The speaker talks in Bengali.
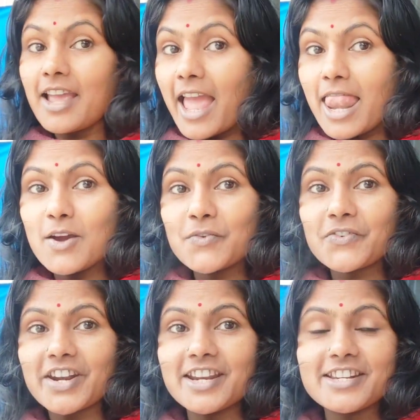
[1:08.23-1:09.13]
হ্যালো
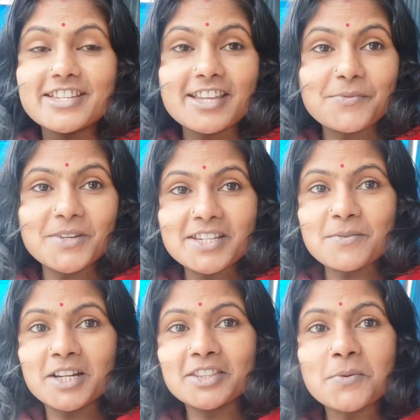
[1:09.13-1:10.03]
ফ্রেন্ড এছাড়া প্রিয়াসী
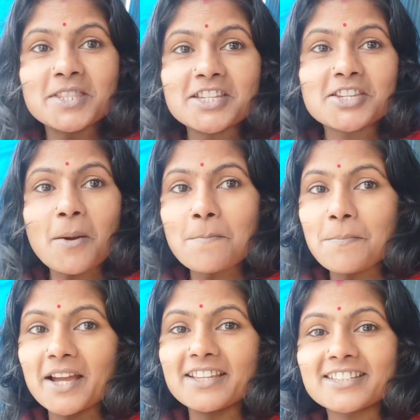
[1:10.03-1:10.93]
লাগে তোমাদের
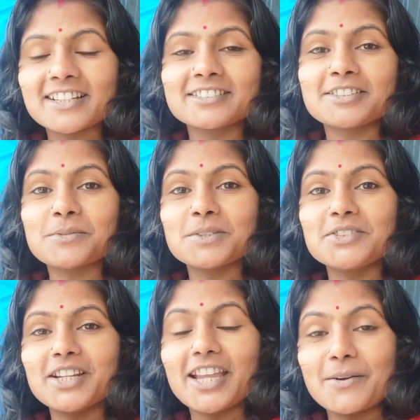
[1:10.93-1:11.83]
সবাইকে স্বাগত তো
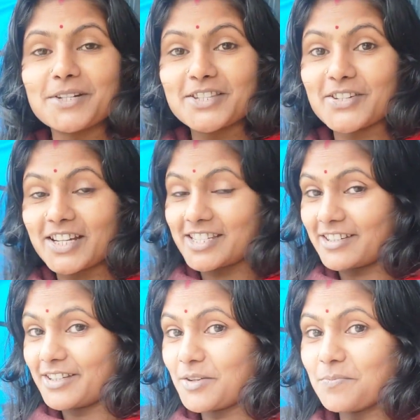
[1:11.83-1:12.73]
বন্ধুরা কেমন আছে আশা
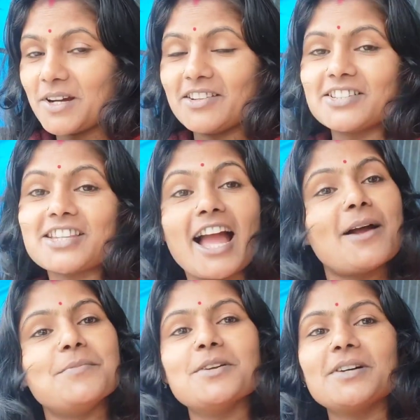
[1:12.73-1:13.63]
করি খুব ভালো আছে
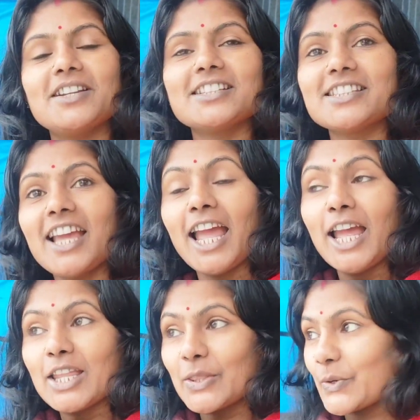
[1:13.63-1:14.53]
আমিও ভালো আছি
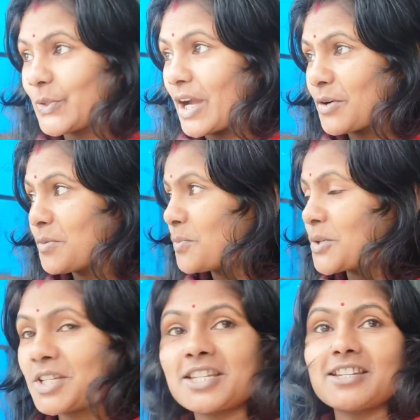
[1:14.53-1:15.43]
তো দেখো
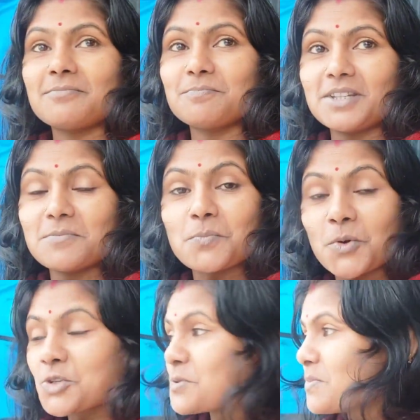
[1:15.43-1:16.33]
পৌষে মানে
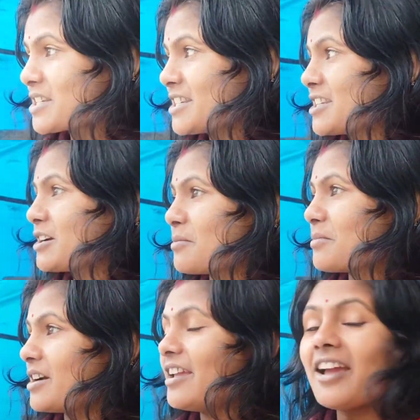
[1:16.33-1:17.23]
পৌষ মাসের
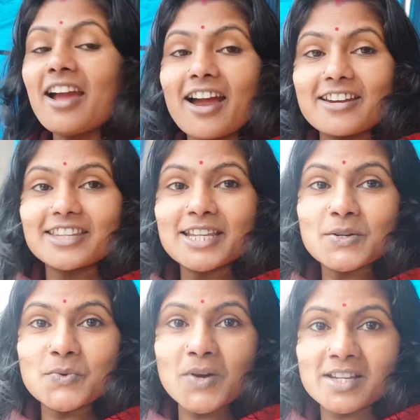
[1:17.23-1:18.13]
সময় আর কি
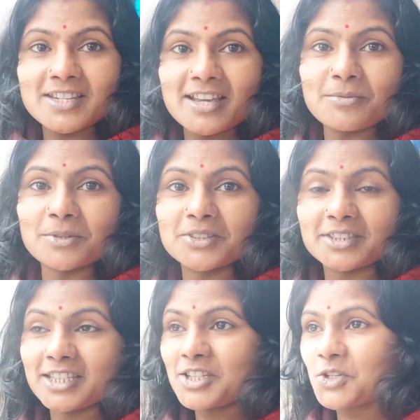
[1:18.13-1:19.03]
কুয়াশায়
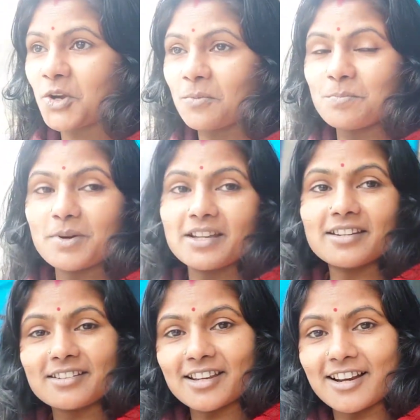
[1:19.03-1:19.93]
ভর্তি
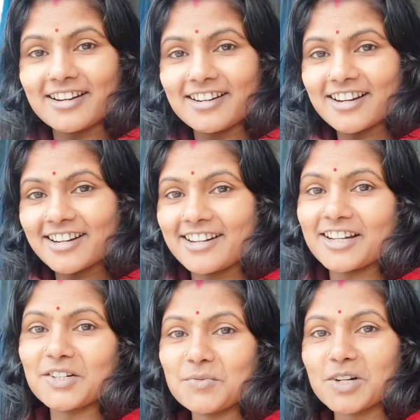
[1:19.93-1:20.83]
সবাইকে ঠান্ডা
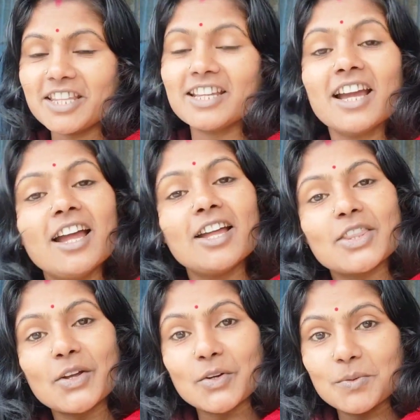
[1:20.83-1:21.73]
ঠান্ডা গুড মর্নিং
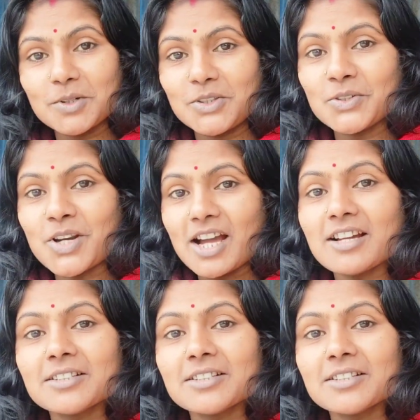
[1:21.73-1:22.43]
তো বন্ধুরা